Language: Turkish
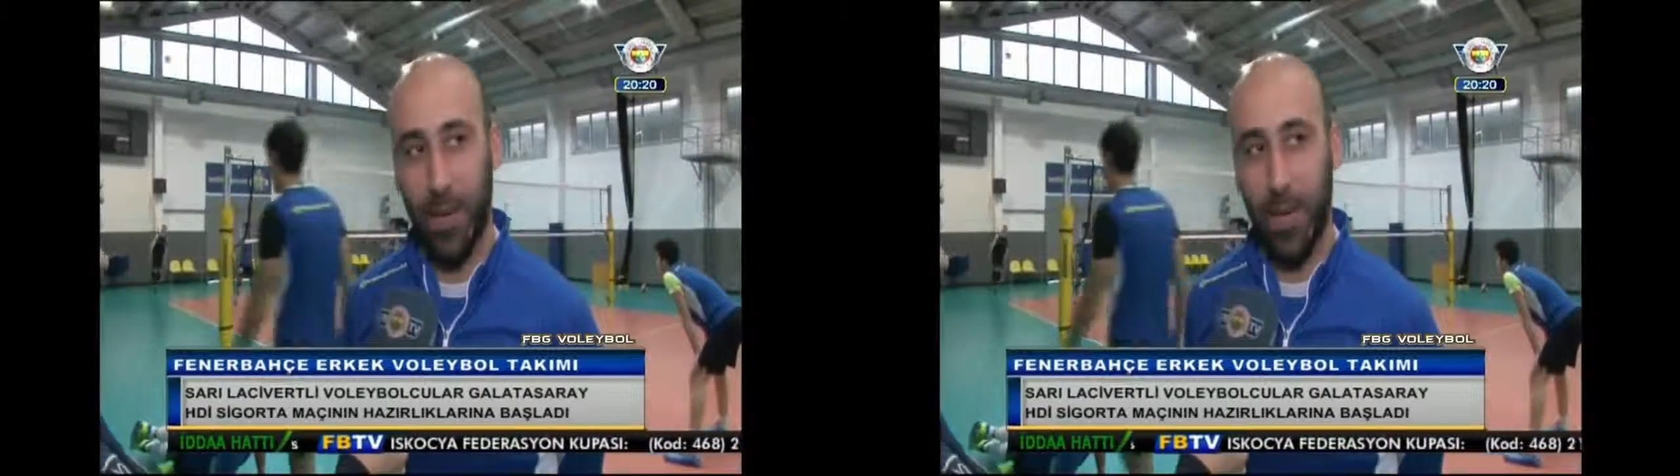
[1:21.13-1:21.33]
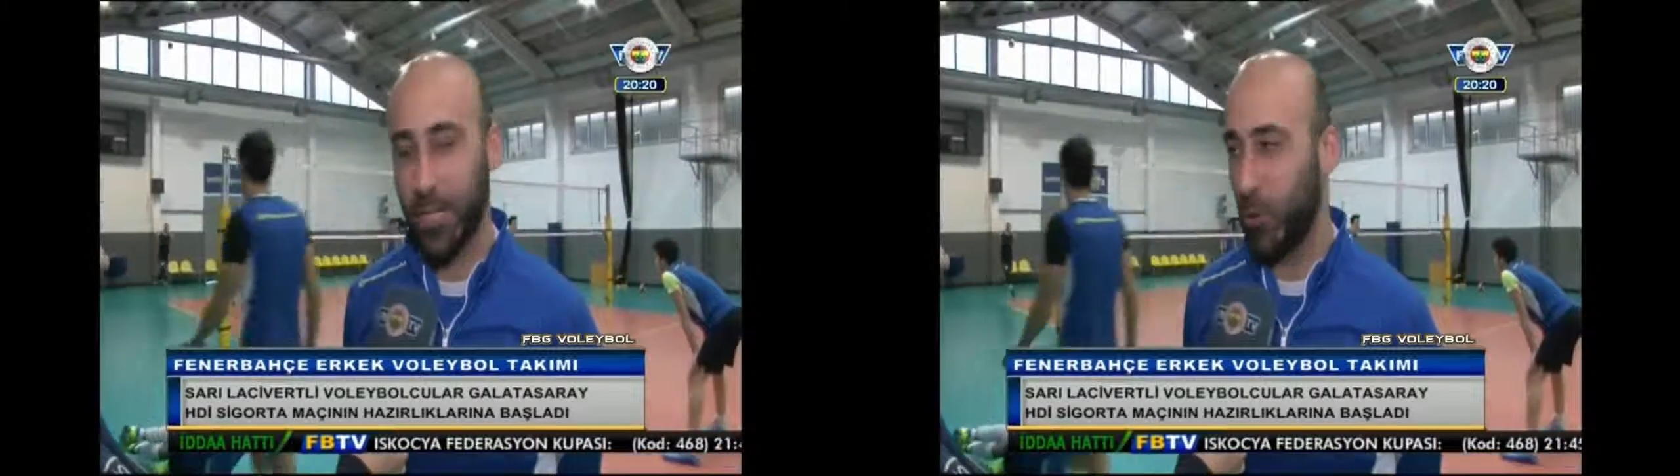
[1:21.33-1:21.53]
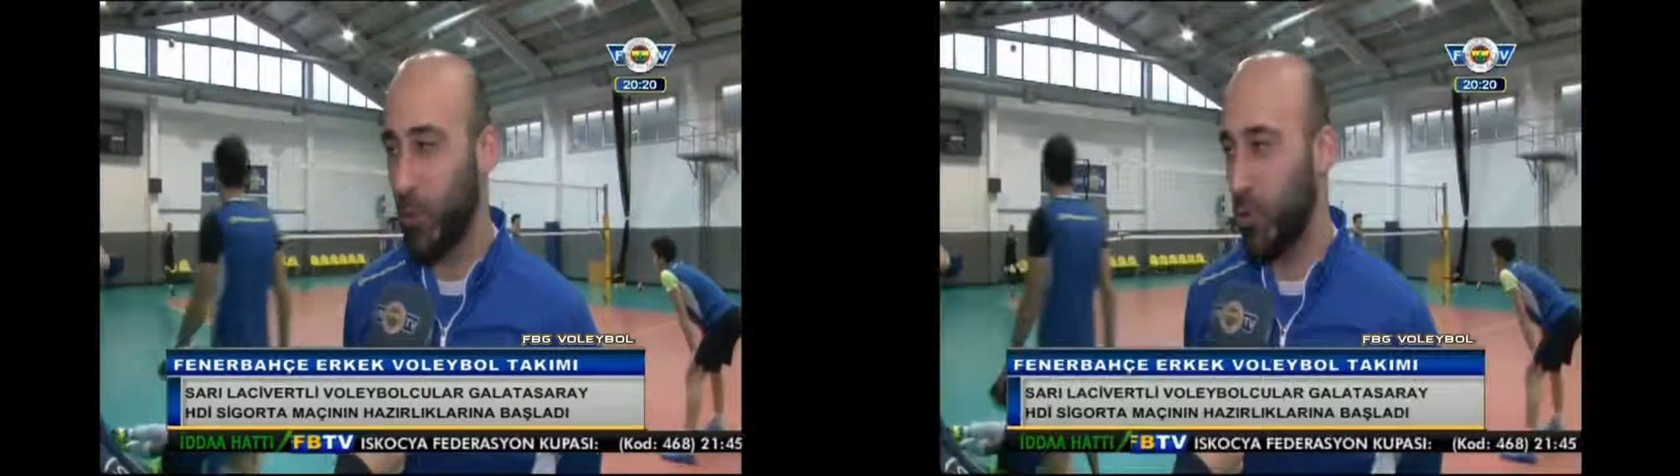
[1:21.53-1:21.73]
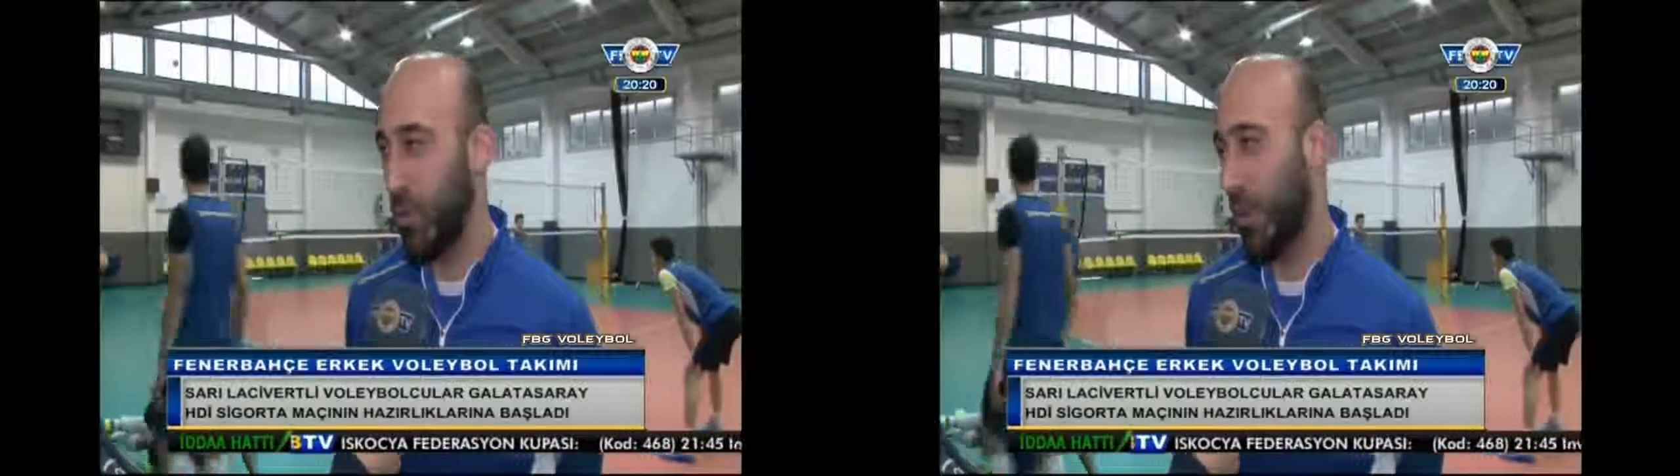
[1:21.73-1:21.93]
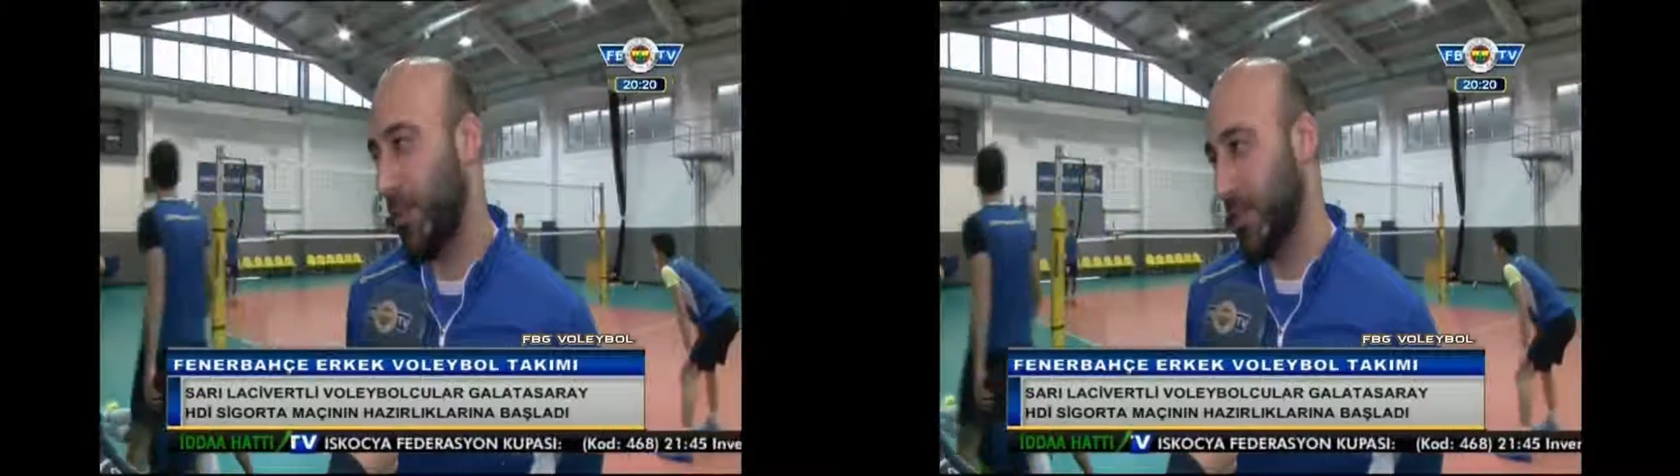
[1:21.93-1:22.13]
Galatasaray
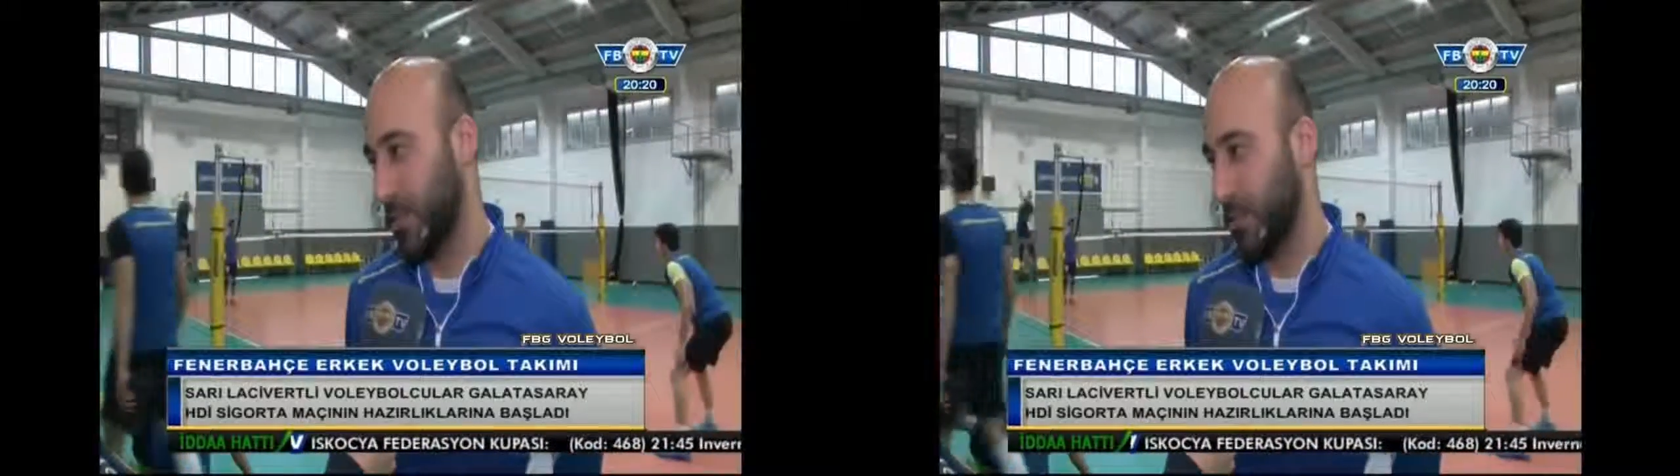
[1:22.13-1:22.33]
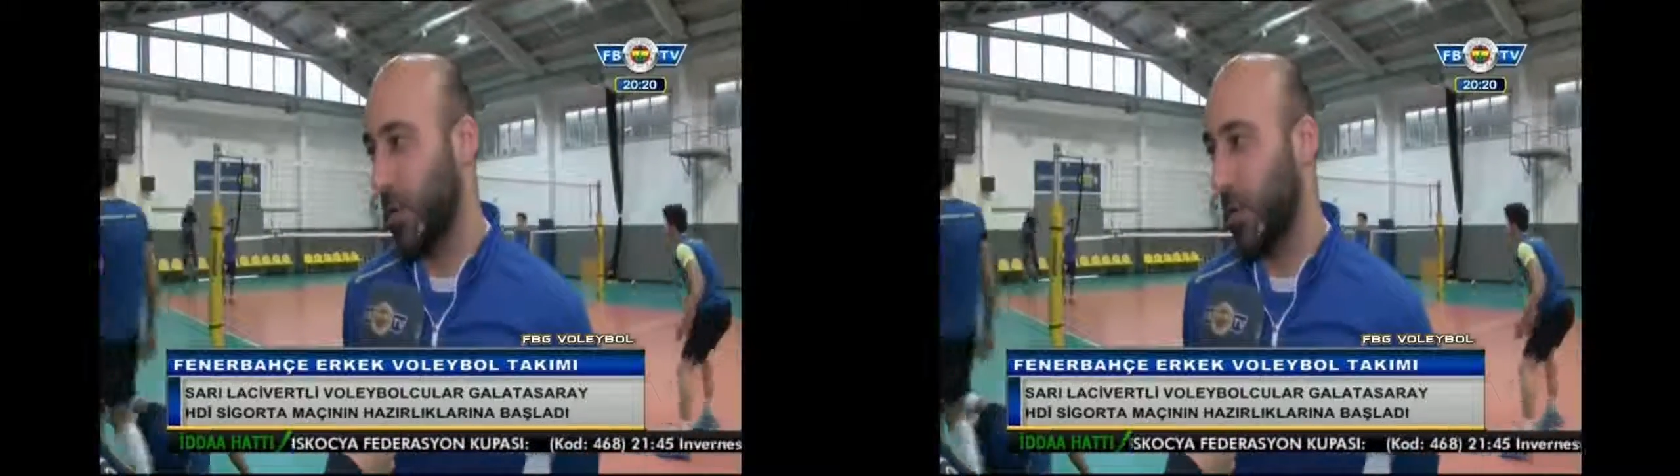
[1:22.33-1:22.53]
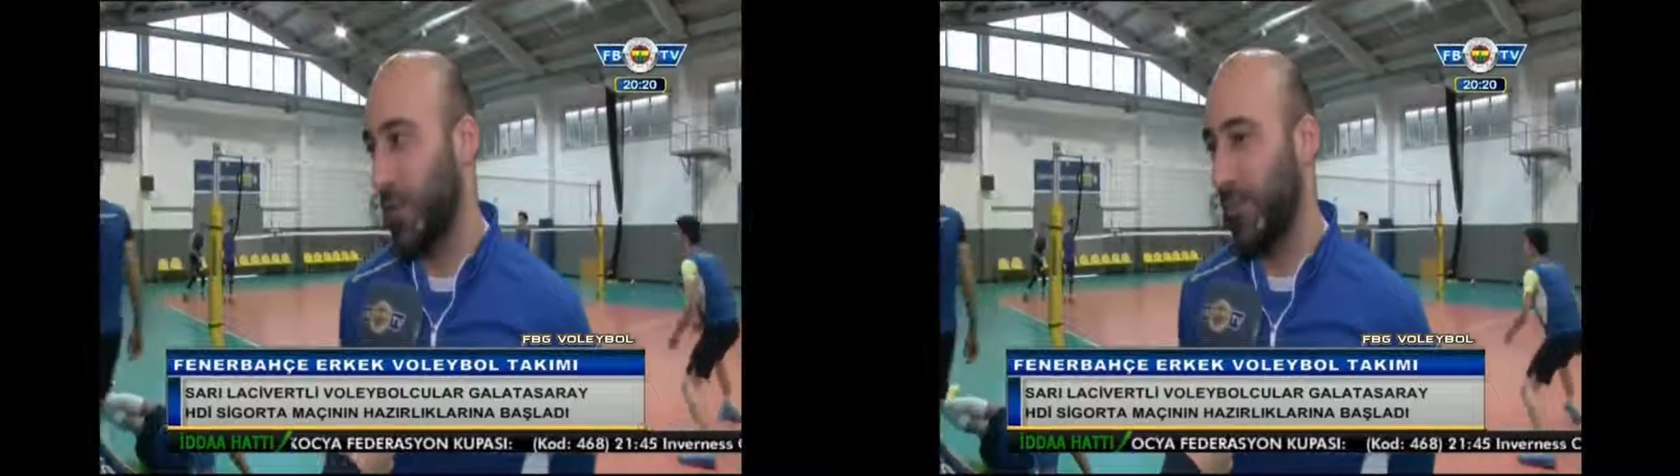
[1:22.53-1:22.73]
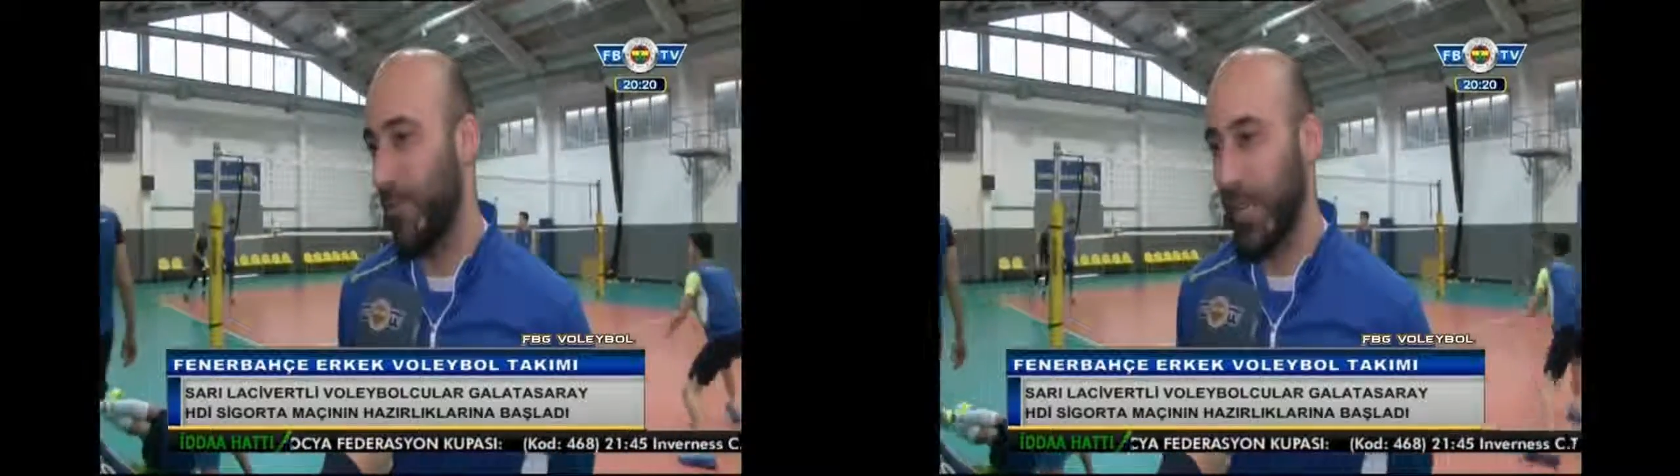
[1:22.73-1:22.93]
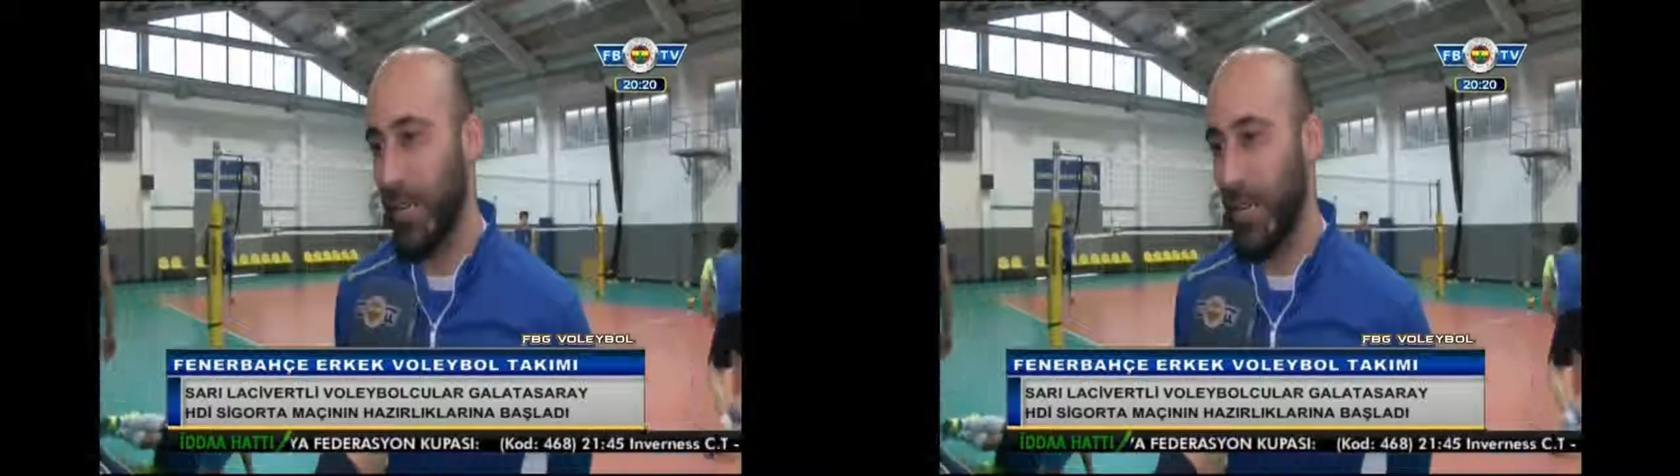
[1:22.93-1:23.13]
önce daha fazla bir
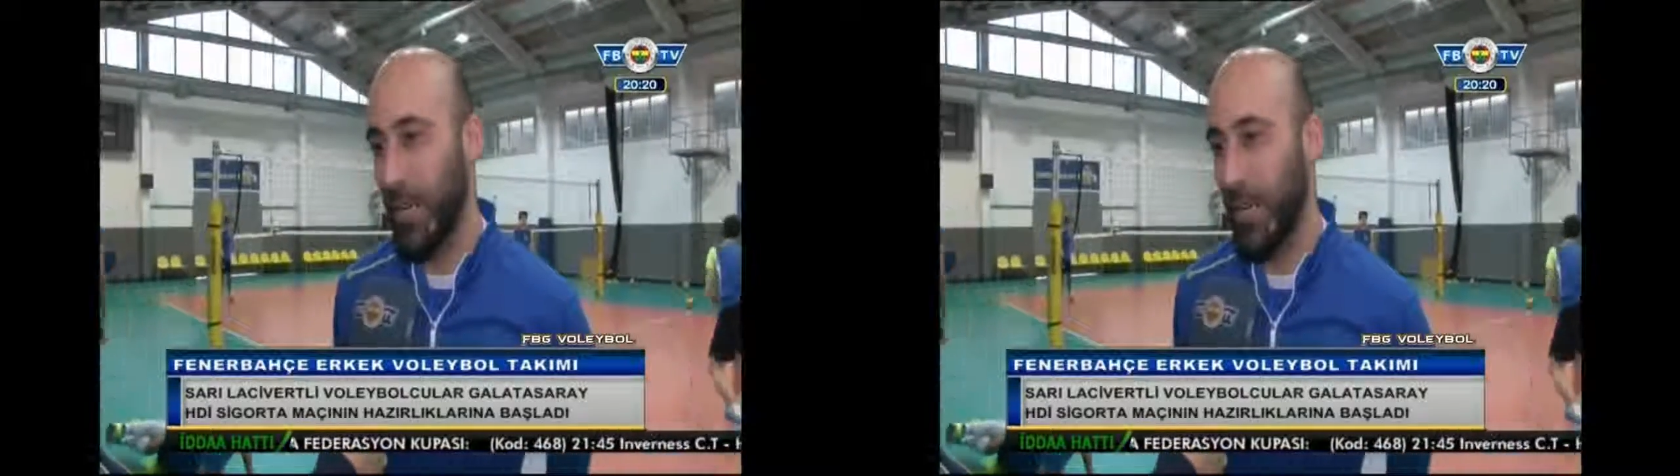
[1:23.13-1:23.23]
önemi var.